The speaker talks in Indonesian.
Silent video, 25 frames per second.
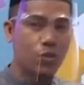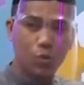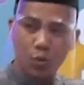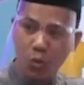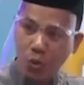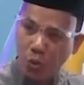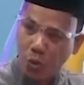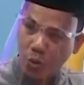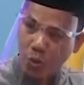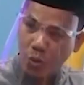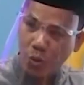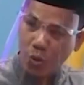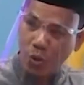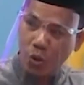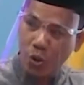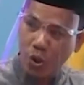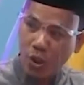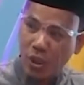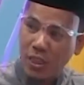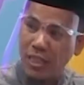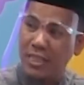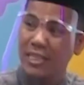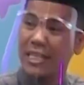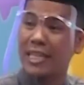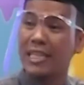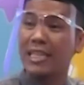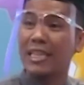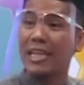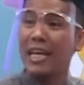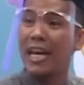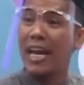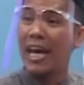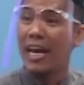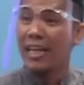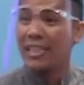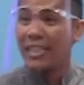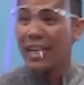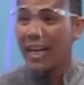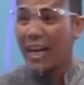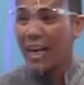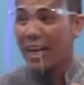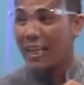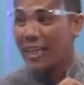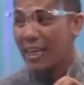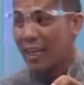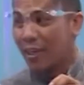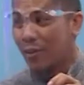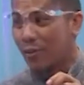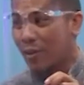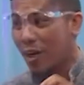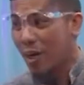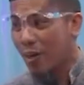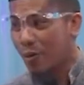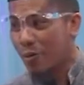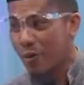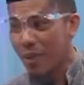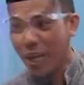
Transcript: u setelahnya ada waw